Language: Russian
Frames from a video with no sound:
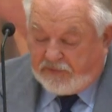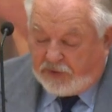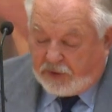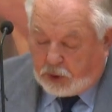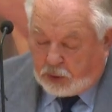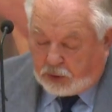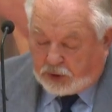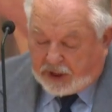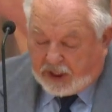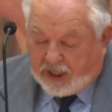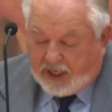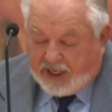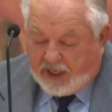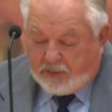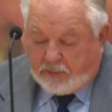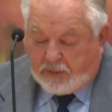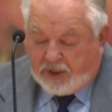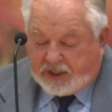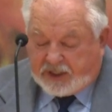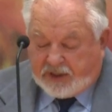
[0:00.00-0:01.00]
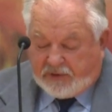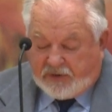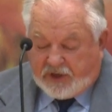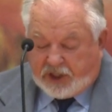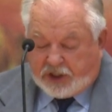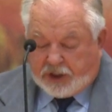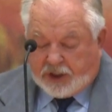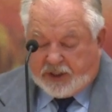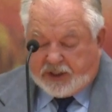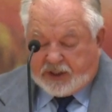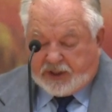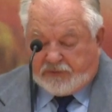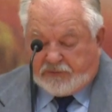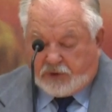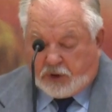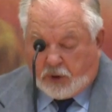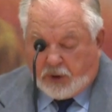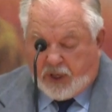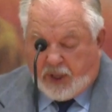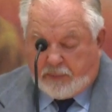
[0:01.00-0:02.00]
в Иерусалим, и совершится
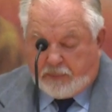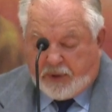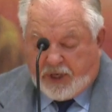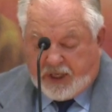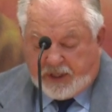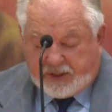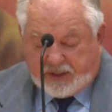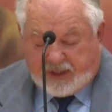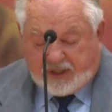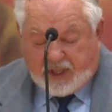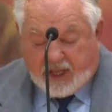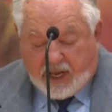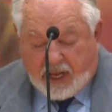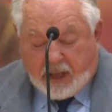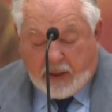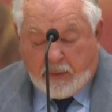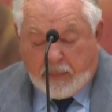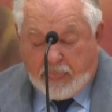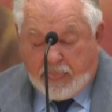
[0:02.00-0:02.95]
все написанное